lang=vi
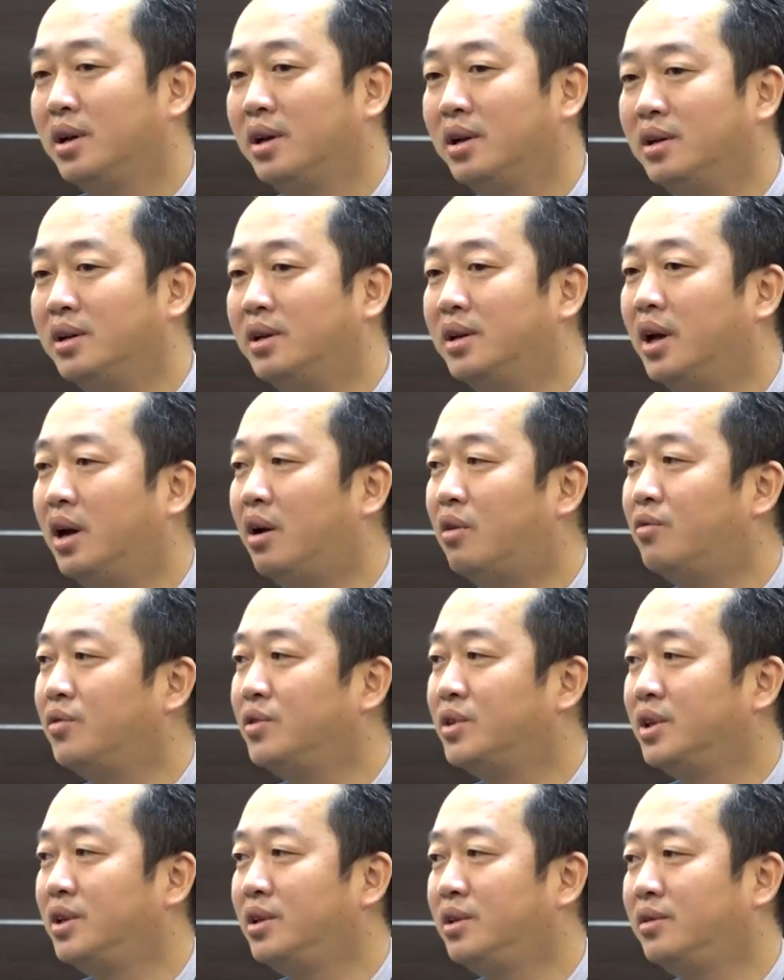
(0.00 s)
à, đừng để học
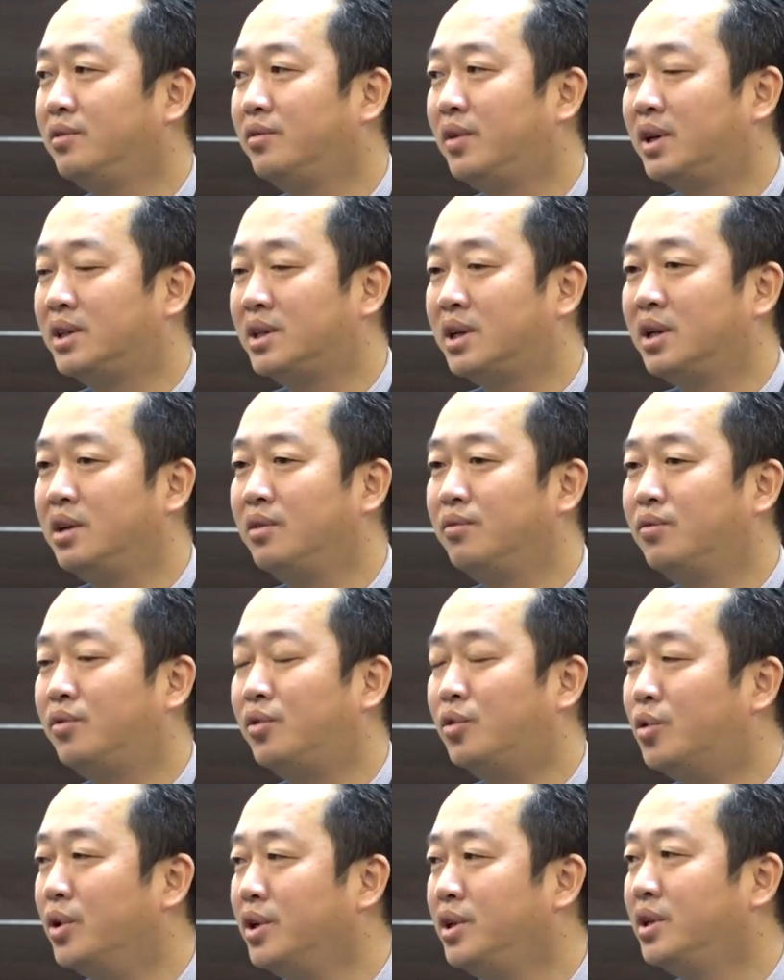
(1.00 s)
sinh và gia đình
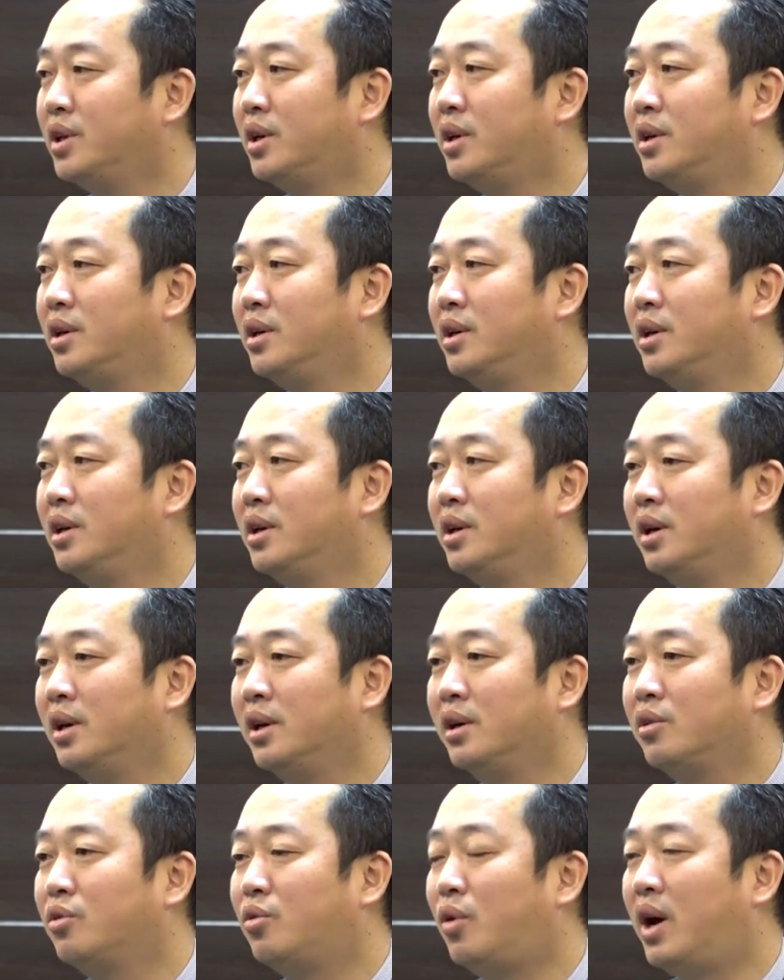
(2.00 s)
phụ huynh nữa
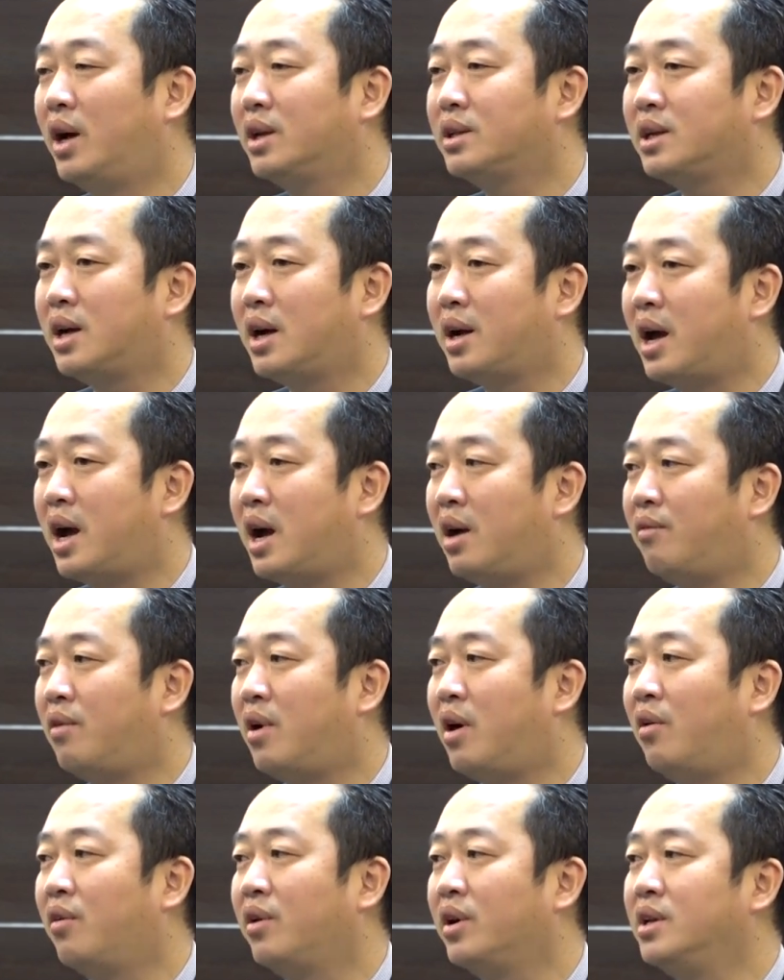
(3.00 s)
à, quá xa đà
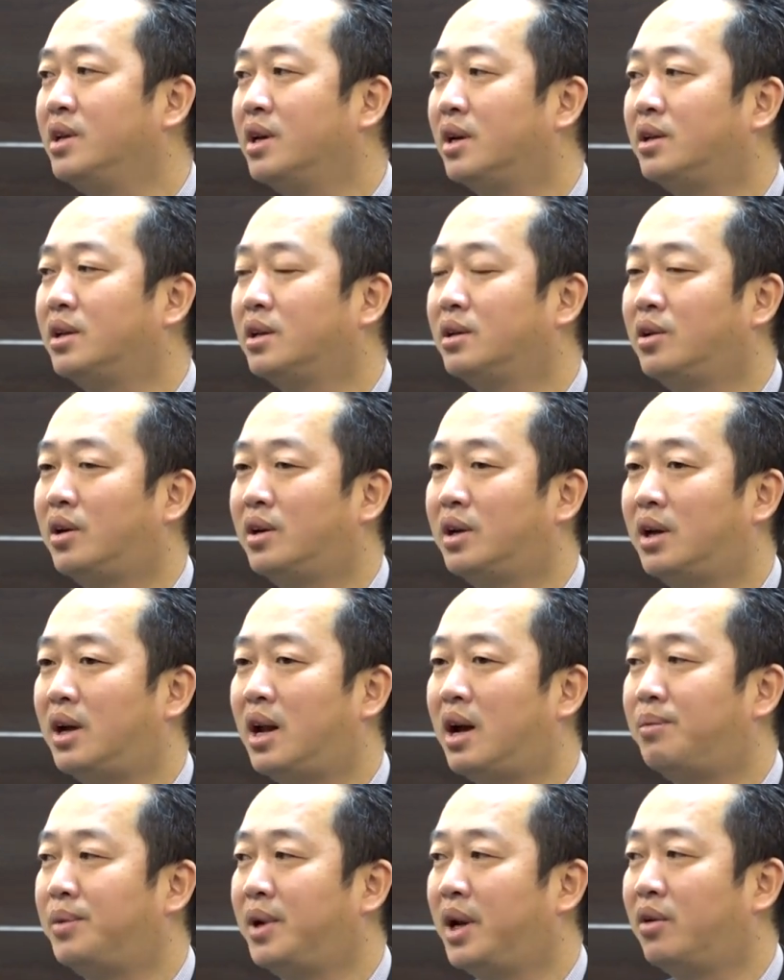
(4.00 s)
vào cái nhận thức đó là
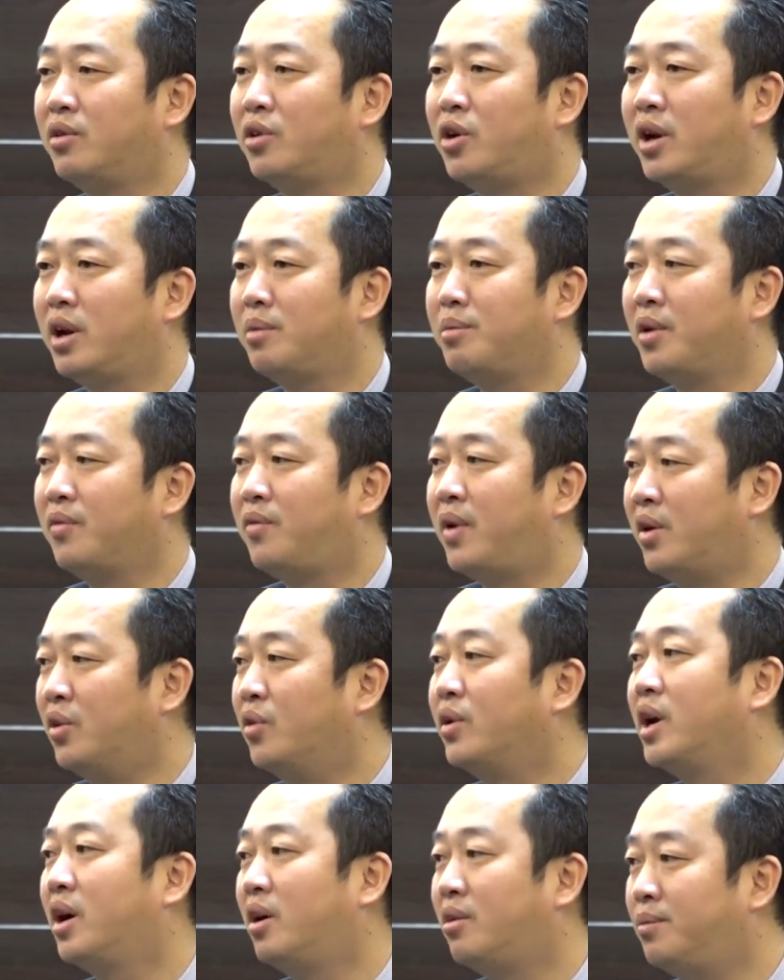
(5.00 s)
làm thế nào con em mình phải
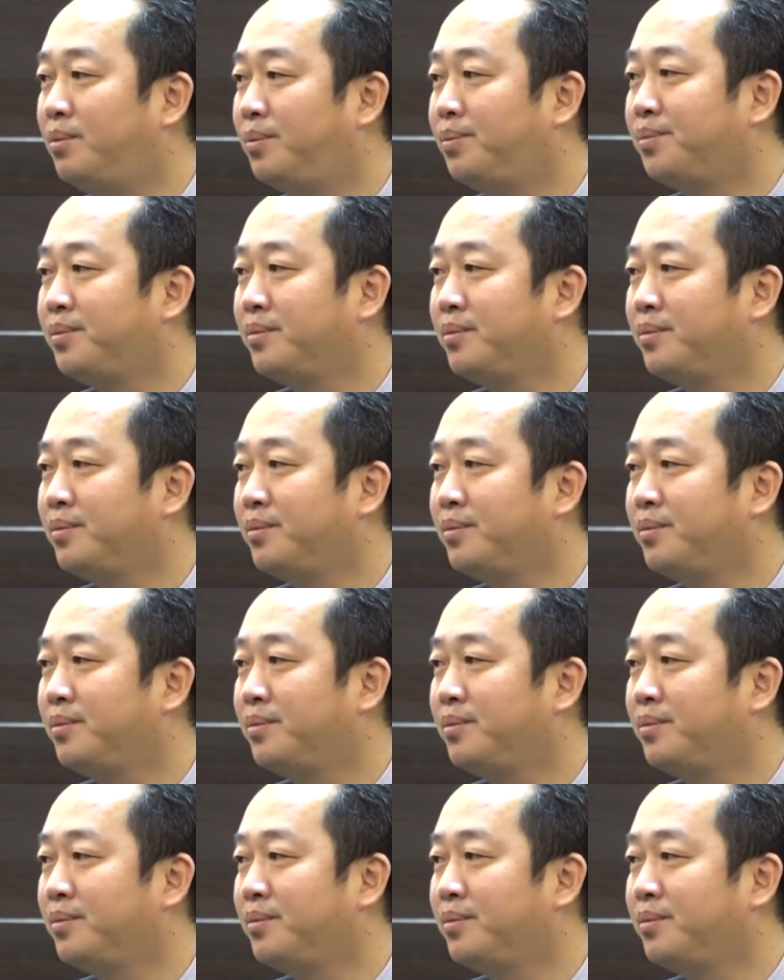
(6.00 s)
đỗ đại học